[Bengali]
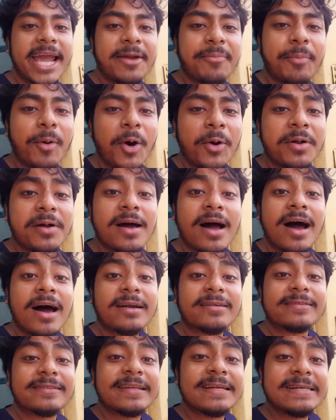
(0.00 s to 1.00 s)
এরপর
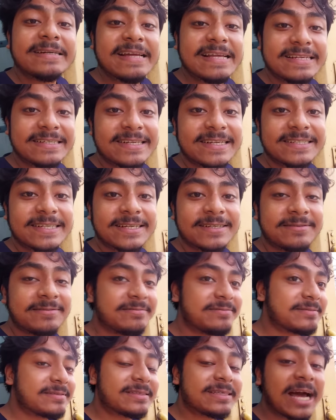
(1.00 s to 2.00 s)
আর তিনটে স্টেশন
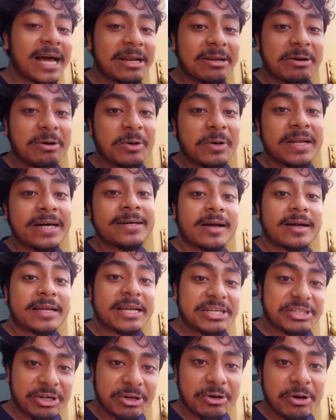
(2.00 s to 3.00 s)
ডালখোলা
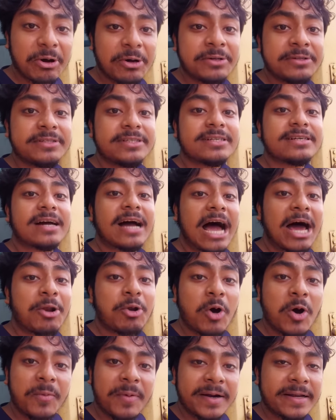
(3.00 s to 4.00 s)
কিশনগঞ্জ
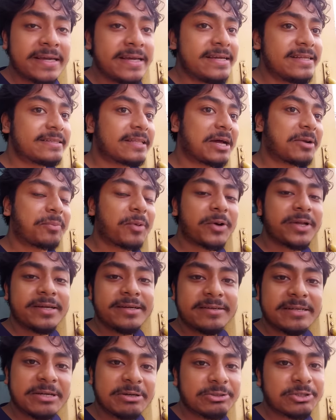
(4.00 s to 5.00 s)
আলোয়াবাড়ি তারপরেই
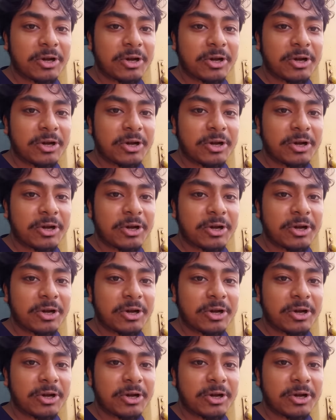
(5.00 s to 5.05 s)
নিউ